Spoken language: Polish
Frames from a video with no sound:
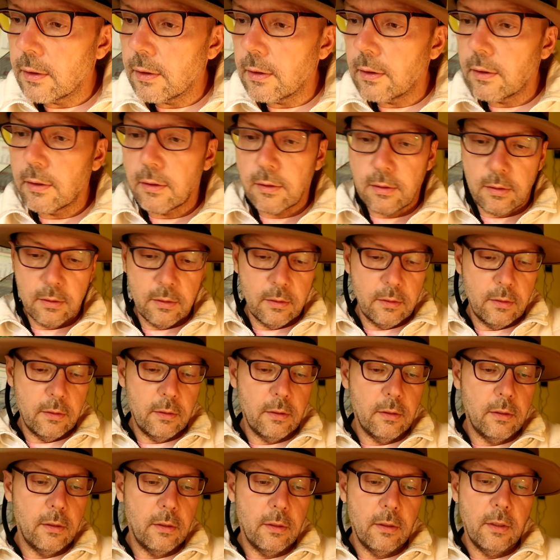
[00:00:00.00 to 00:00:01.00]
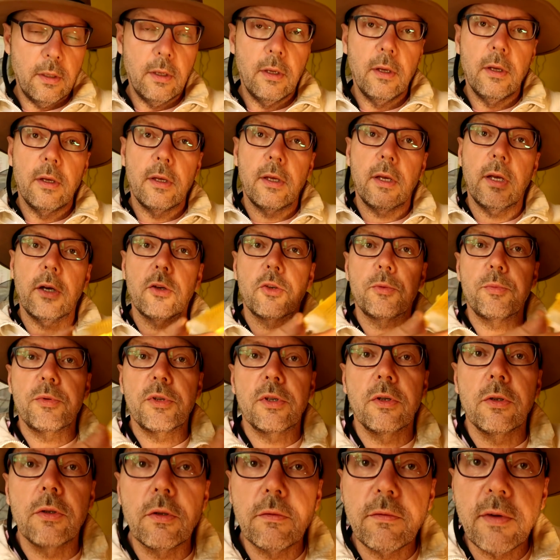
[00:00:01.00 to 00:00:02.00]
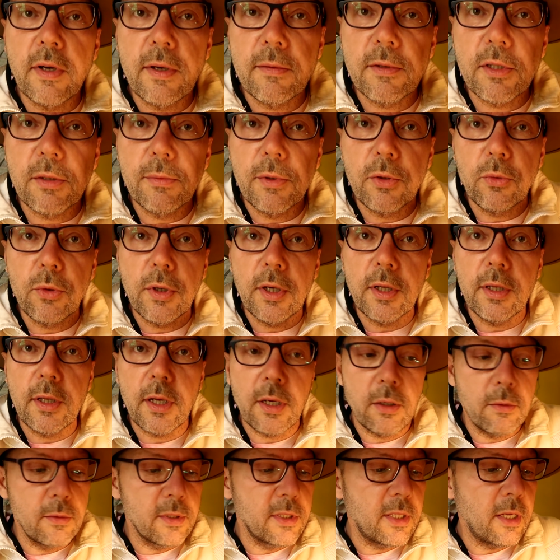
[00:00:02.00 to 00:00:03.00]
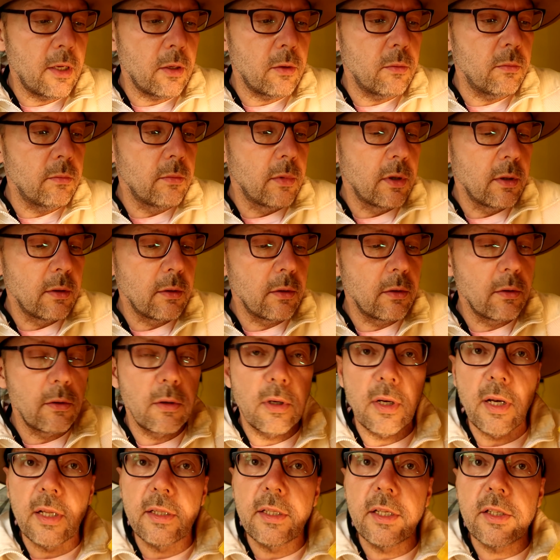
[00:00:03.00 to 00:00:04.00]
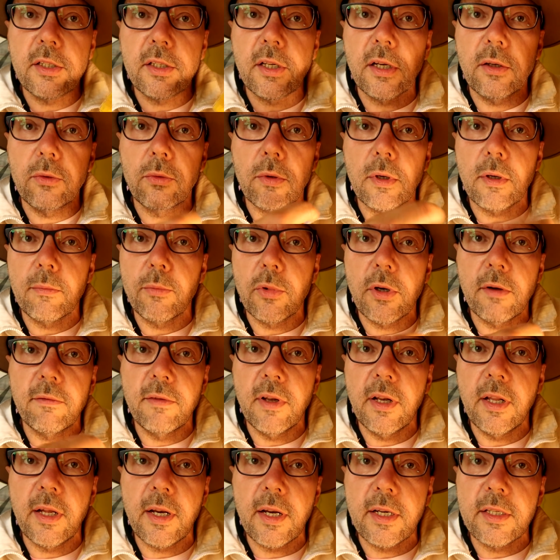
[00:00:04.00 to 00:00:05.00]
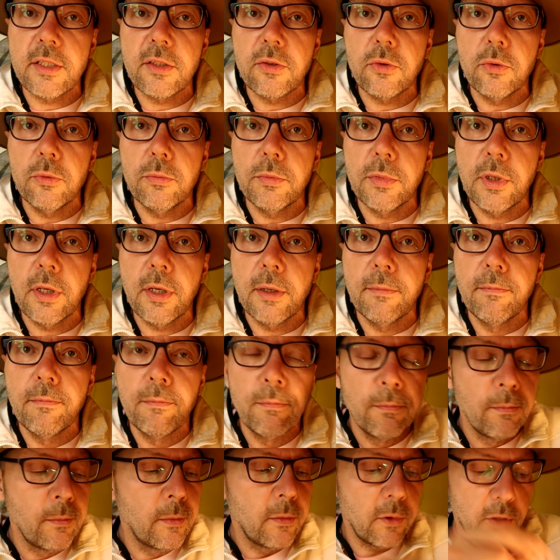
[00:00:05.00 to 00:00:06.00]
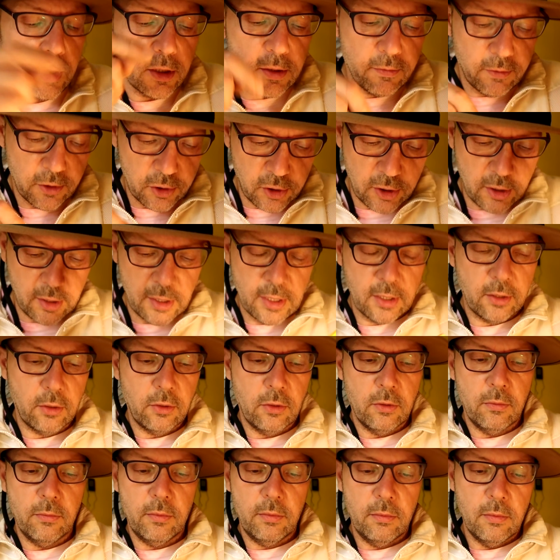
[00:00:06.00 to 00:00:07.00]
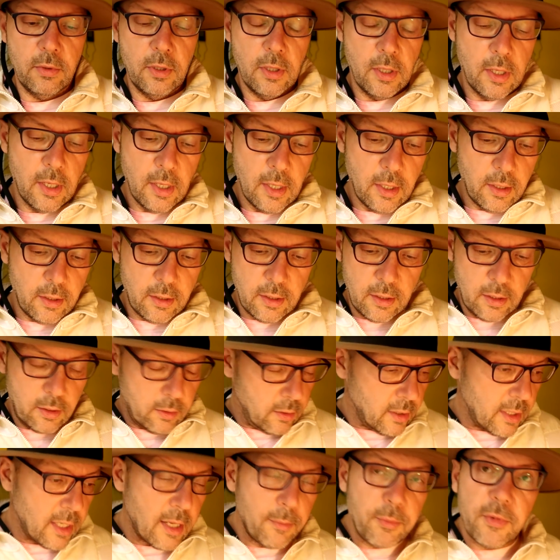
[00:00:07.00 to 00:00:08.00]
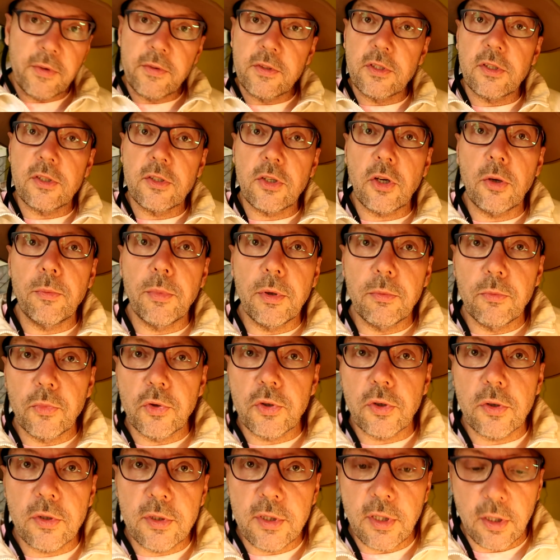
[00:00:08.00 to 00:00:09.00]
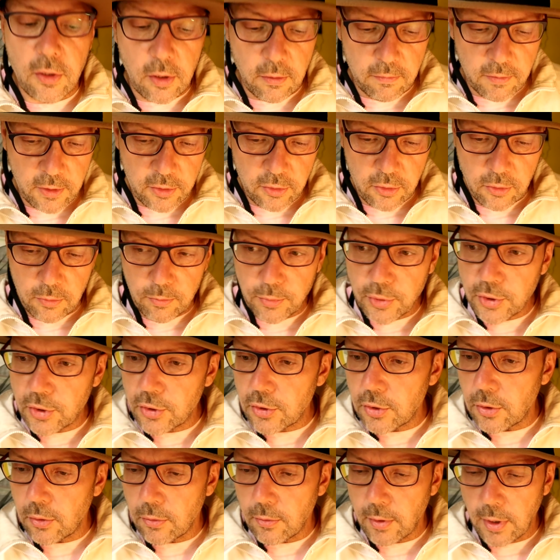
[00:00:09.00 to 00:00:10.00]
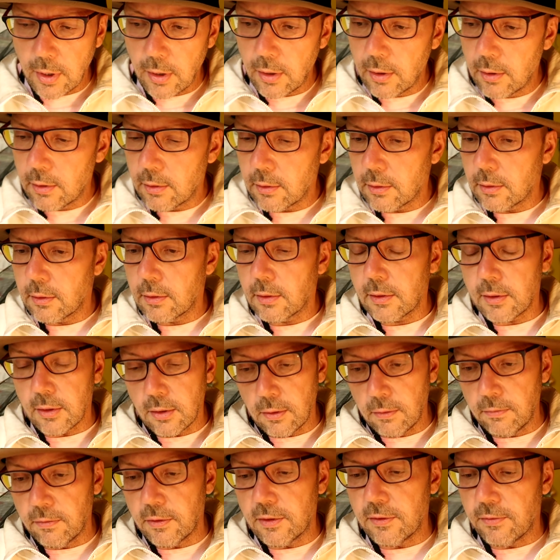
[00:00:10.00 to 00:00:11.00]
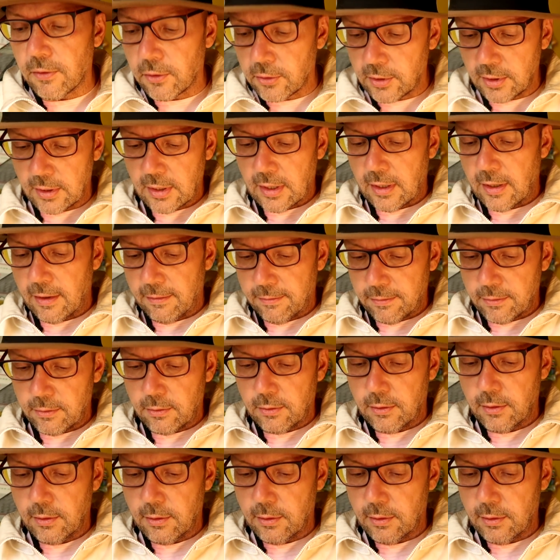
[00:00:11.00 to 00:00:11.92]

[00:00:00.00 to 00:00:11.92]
Hmm. Ja już przygotowałem sobie tutaj taką starą klateczkę, która była wiele razy u mnie. To jest właśnie na tą. Tylko najpierw co zrobię, muszę oznakować tą pszczołę. Znowu dzwoni telefon.